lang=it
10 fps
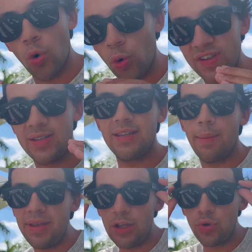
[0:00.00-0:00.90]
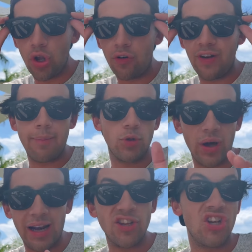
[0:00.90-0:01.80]
Con questi ti abitui, no? fai
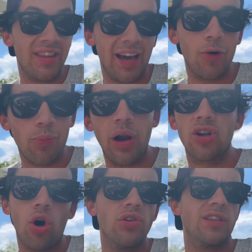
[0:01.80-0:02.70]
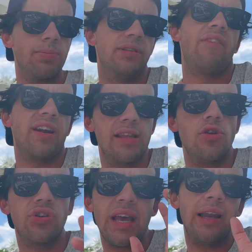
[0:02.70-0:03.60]
abituare la gente anche un po' al concept di avere
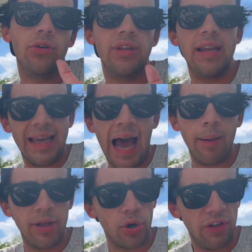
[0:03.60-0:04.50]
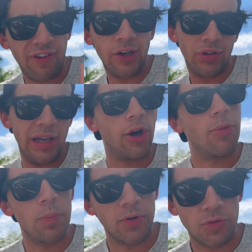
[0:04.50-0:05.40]
degli occhiali con delle camere o che fanno delle
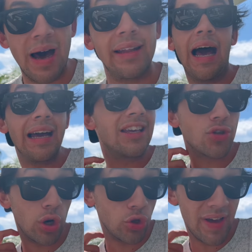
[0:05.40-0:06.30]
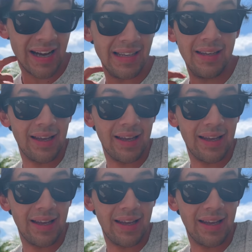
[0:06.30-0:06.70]
robe un po' smart anche solo a doverli